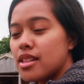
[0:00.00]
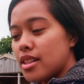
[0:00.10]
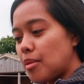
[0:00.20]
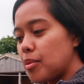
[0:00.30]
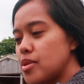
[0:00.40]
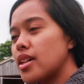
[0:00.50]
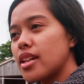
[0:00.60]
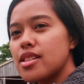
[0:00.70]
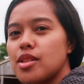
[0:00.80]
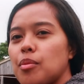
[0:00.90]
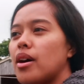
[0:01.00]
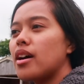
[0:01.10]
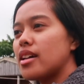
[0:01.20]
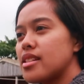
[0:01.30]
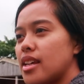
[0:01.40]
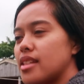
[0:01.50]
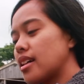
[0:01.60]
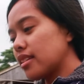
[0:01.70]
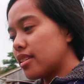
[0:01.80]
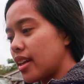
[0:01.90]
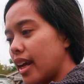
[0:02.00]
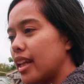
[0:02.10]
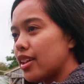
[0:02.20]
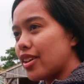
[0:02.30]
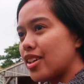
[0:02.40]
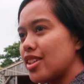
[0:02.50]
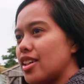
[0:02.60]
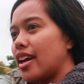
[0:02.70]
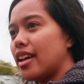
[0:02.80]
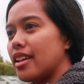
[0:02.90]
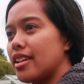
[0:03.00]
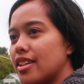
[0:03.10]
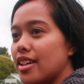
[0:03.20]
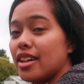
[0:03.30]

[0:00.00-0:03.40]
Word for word: Tapos na rin sa wakas sa isang trailer and